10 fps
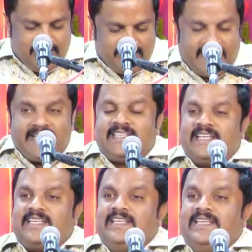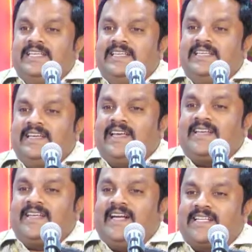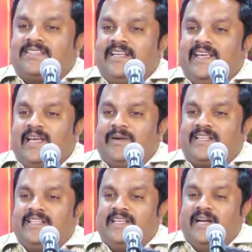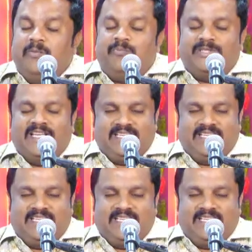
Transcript: கென்டக்கி என்ற இடத்தில் ஏற்பட்ட அந்த எழுப்புதல்